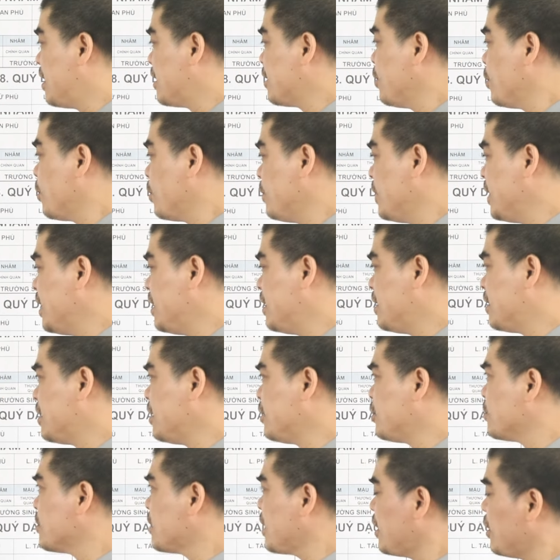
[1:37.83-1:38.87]
Thưa quý vị,
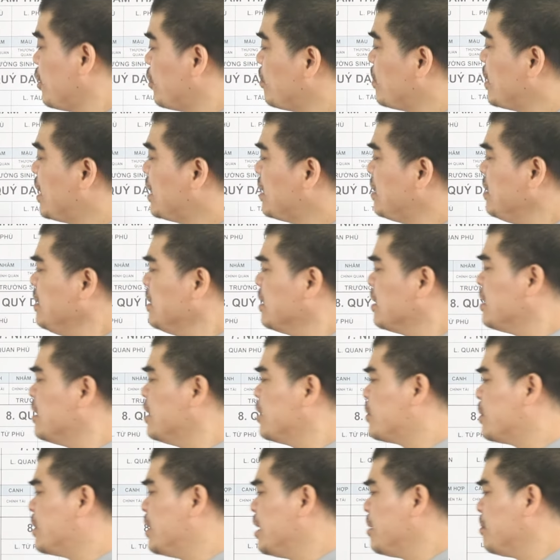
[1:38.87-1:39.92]
thì chúng ta đều biết những
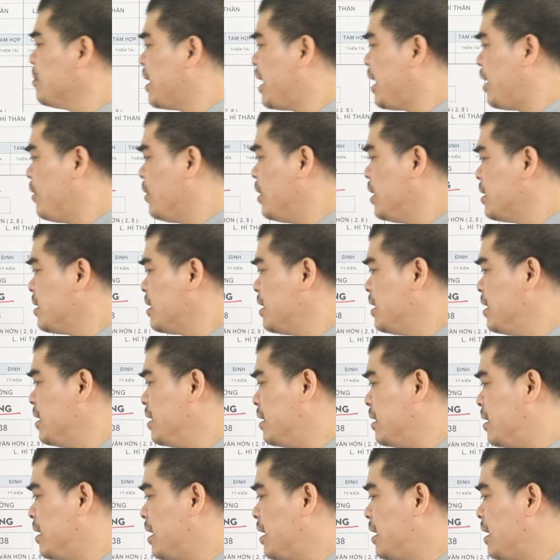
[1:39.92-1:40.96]
người tuổi Đinh Mão ấy,
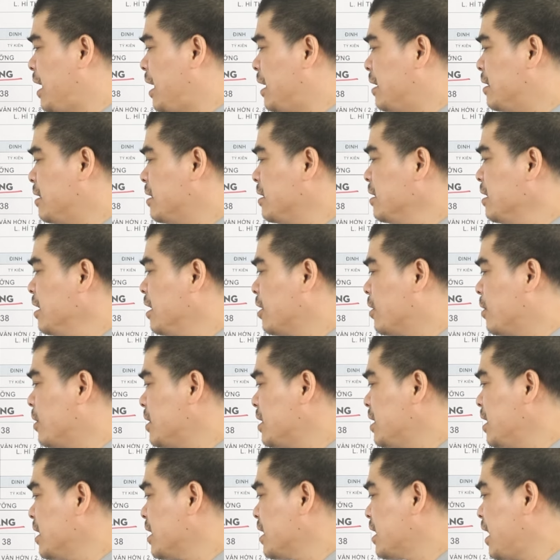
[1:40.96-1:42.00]
thì là những người có
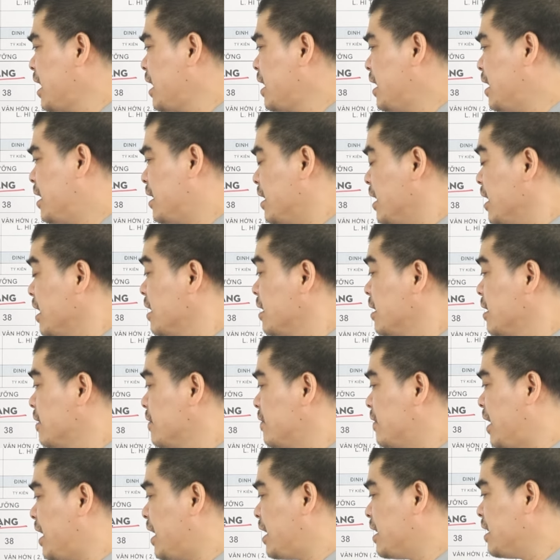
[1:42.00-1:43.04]
thiên can là Đinh
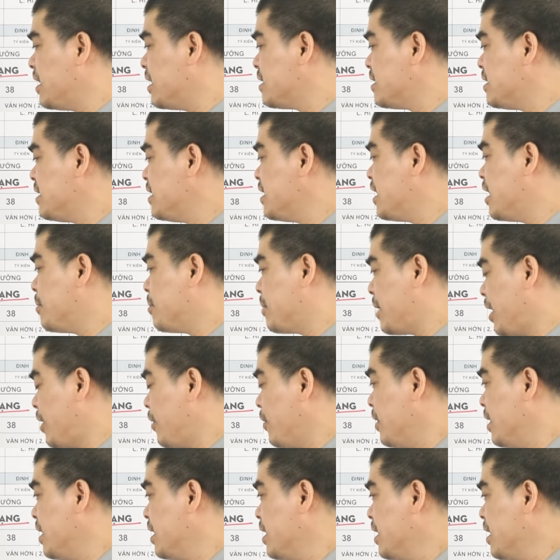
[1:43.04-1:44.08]
và địa chi là
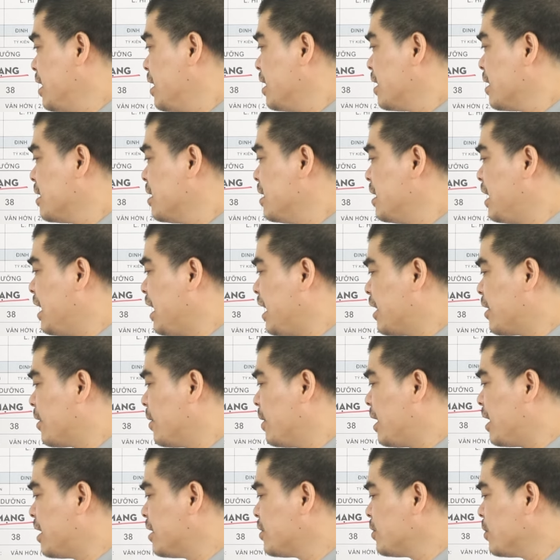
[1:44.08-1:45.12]
Mão. Người này có
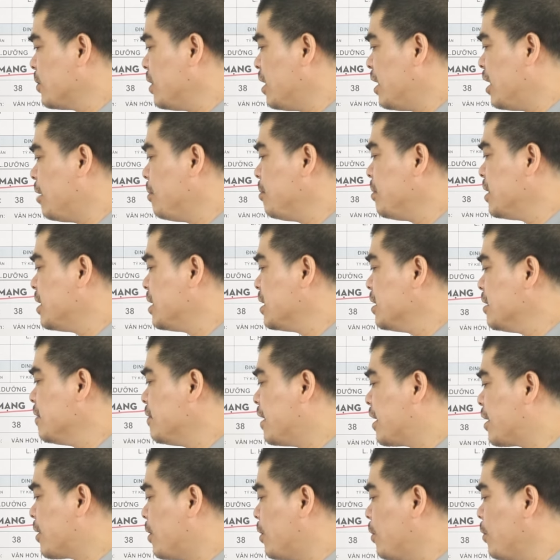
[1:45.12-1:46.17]
lá số là âm nữ
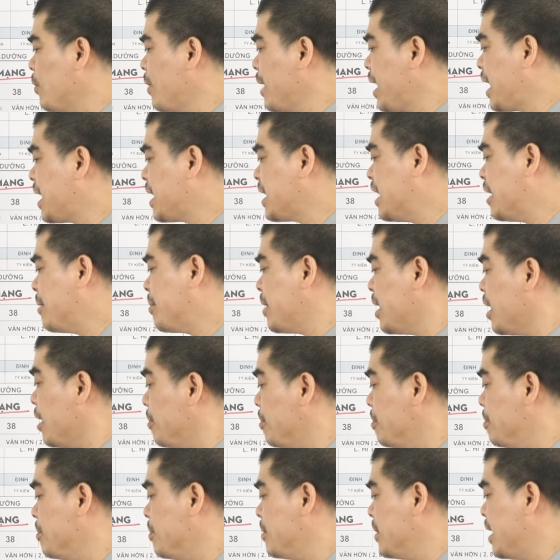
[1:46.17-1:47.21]
và có ngũ hành nạp
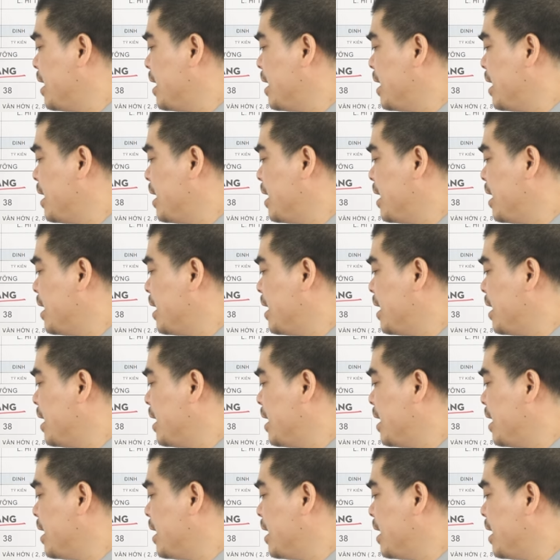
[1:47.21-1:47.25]
âm